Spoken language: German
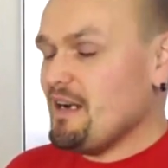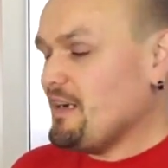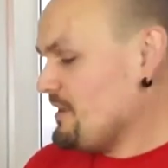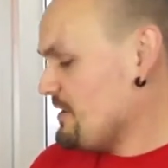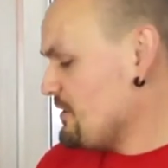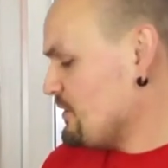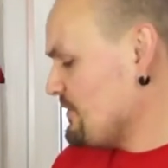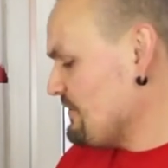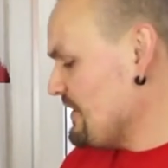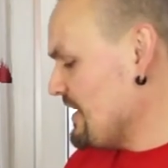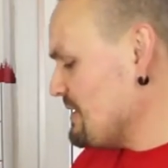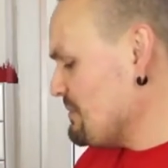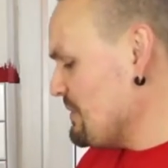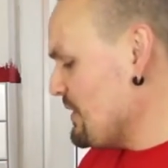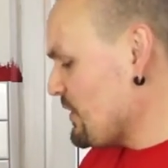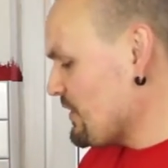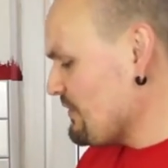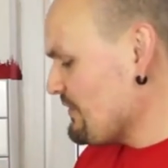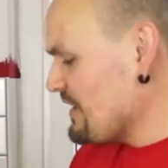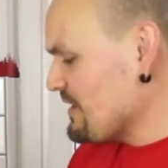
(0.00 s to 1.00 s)
Ja, und wenn ich
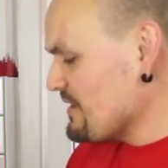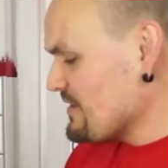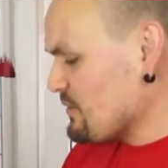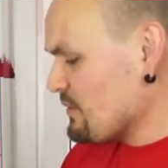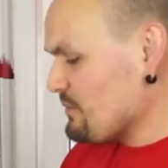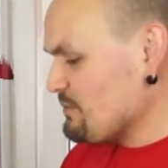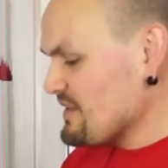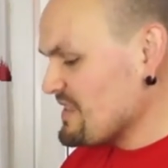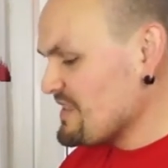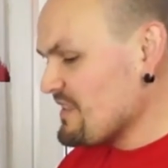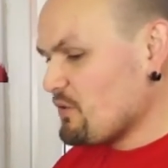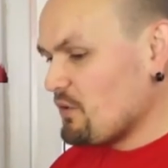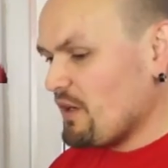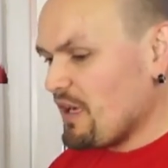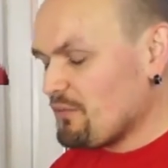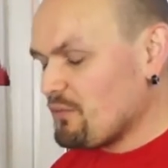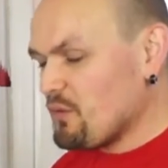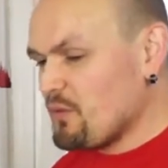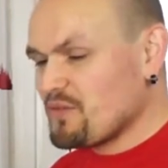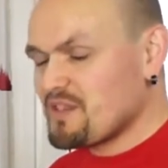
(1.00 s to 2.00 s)
mir irgendwie so ein bisschen
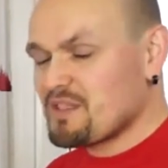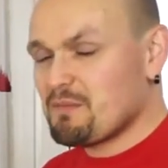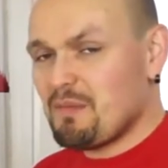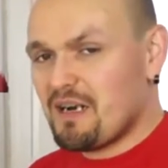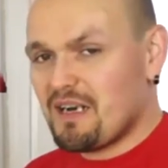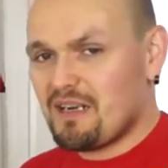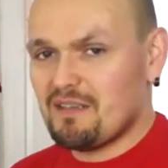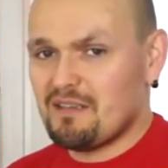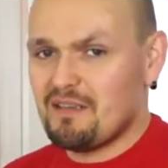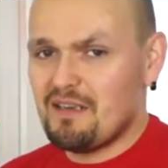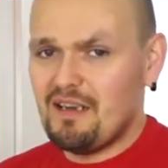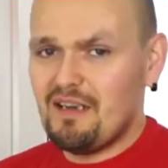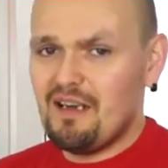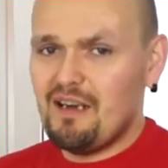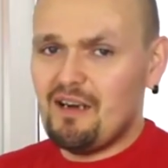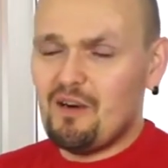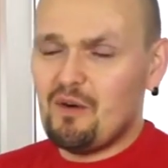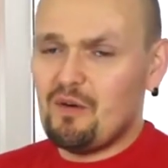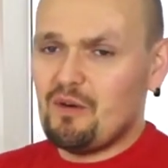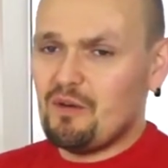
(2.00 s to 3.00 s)
0 auf 15 mache,
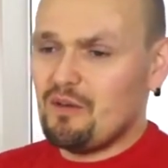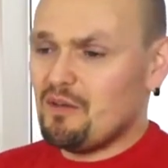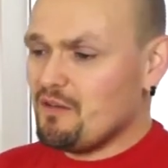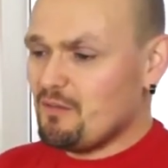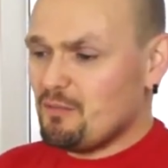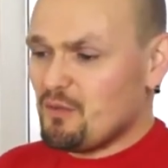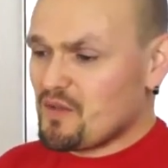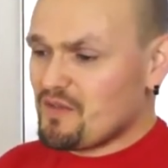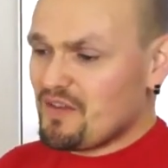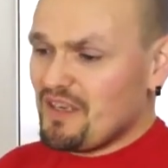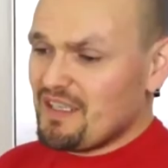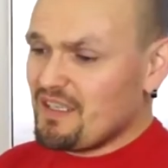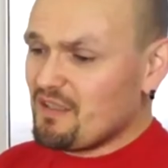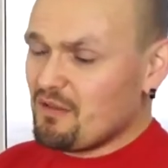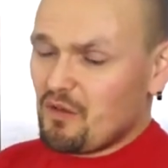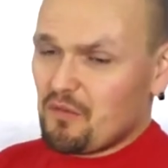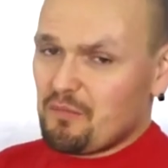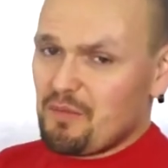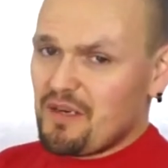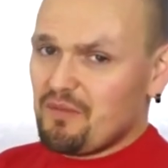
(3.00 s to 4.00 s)
uh, bloß weil
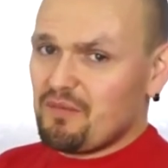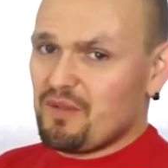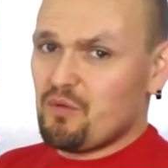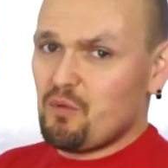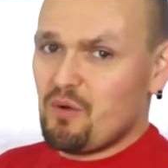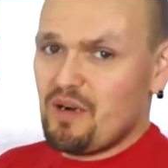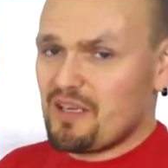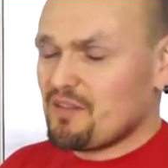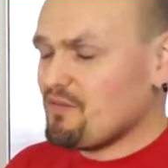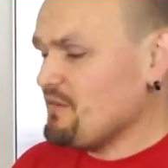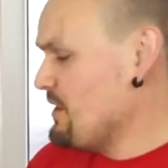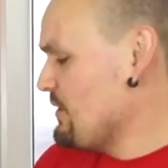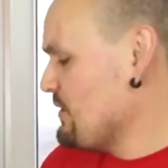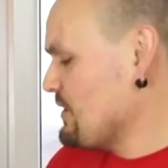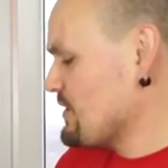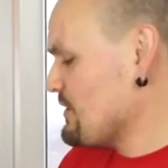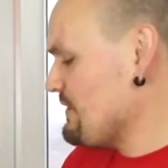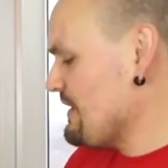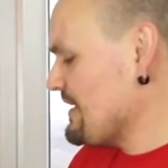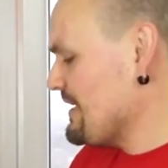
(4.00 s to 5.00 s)
ich auf meine Figur achten will
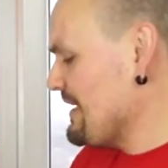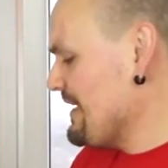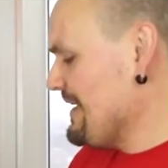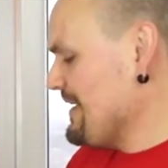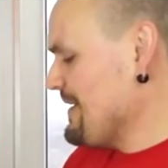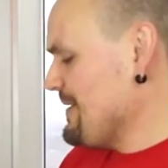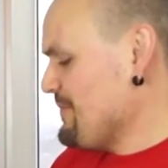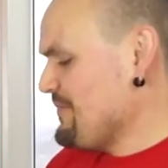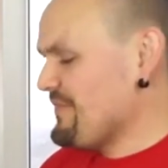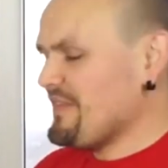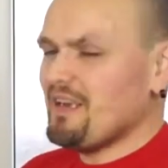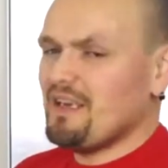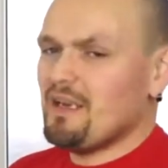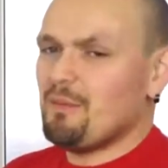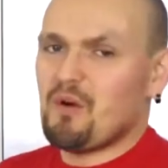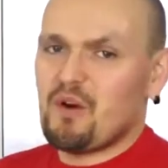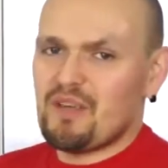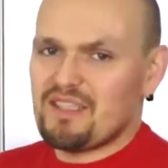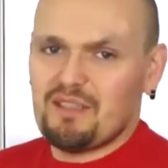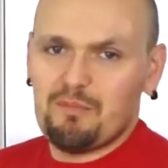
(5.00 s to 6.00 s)
oder sowas, äh,
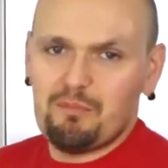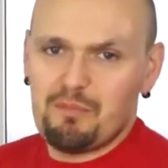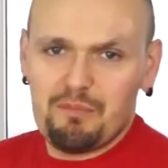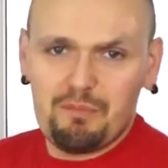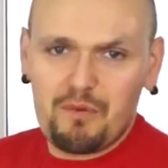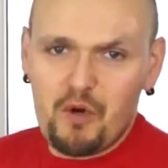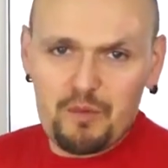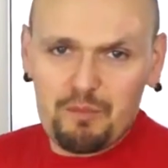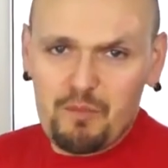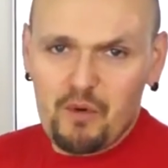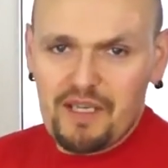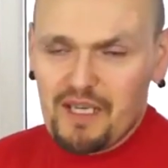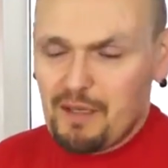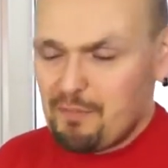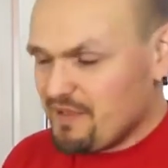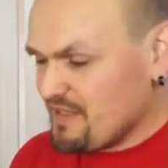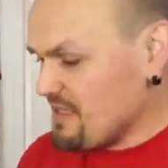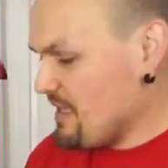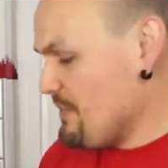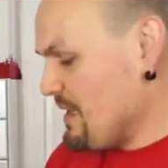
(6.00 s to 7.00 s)
dann brauche ich, brauch ich mir auch
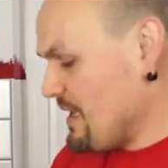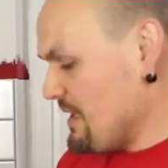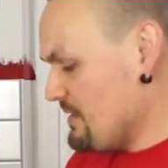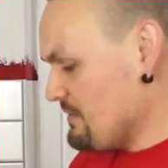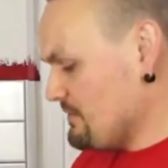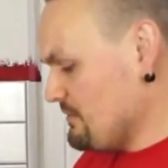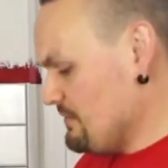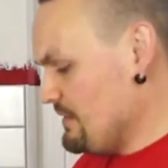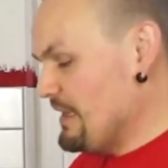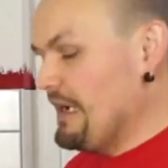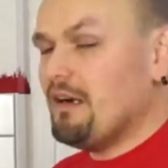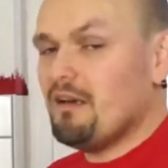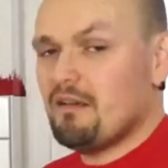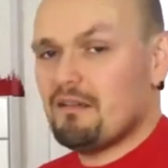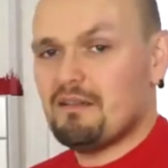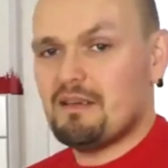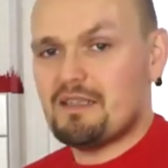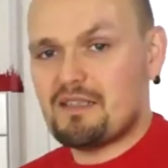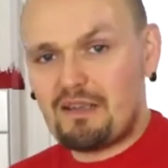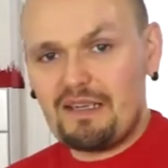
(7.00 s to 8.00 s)
keine Pizza machen.
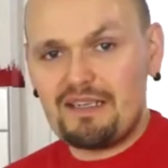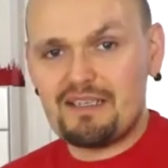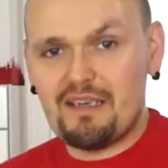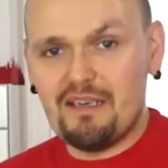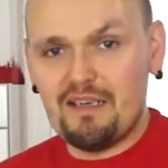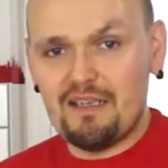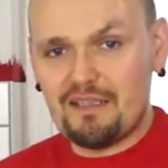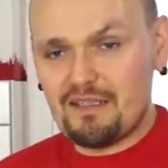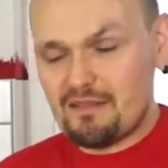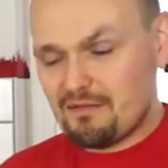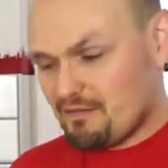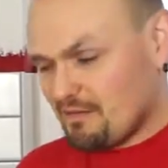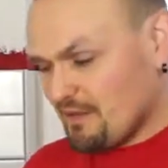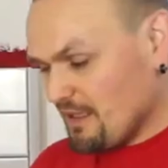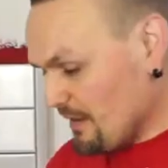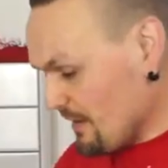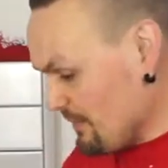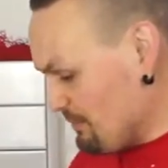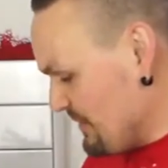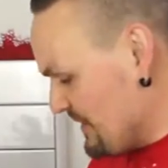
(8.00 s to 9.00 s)
Ja, also ganz ehrlich,
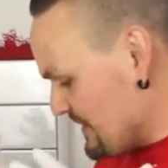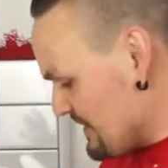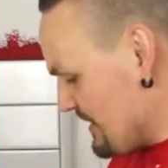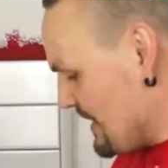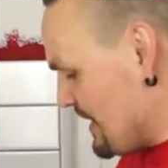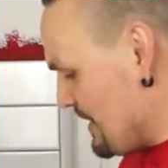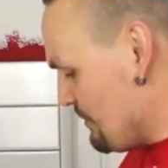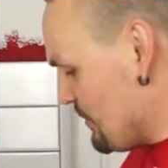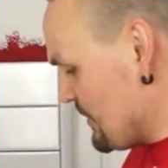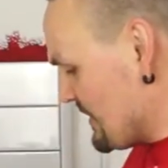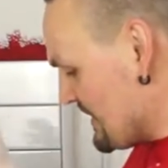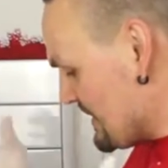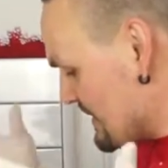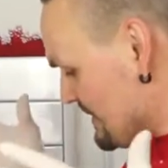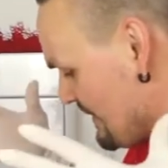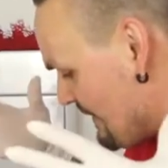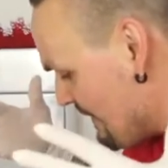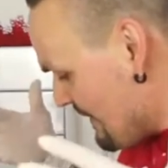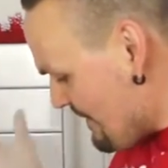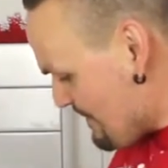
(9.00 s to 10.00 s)
eine Pizza
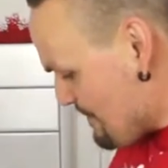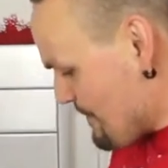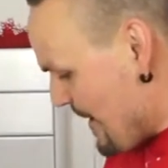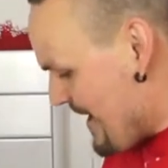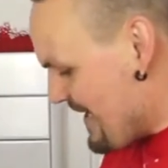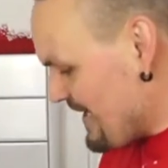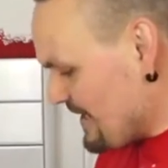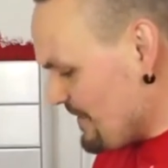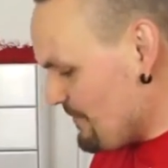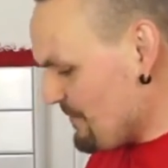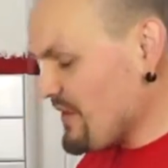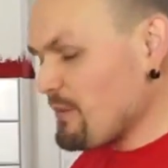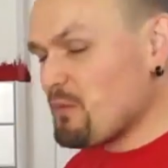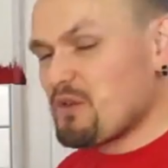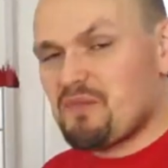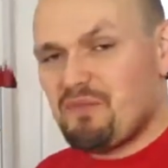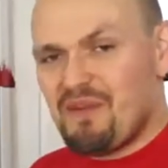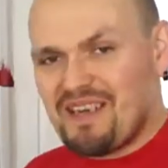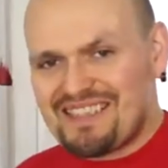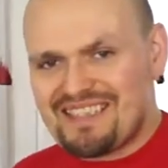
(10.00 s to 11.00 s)
muss, die
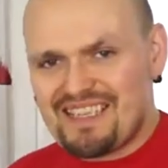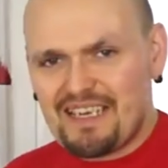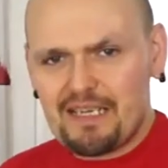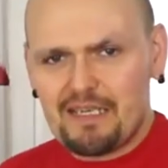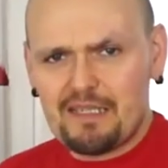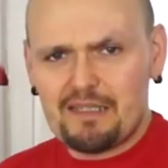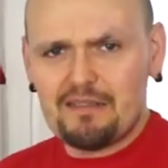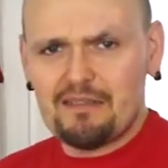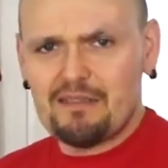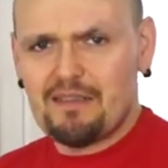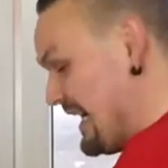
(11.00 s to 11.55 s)
muss fett sein.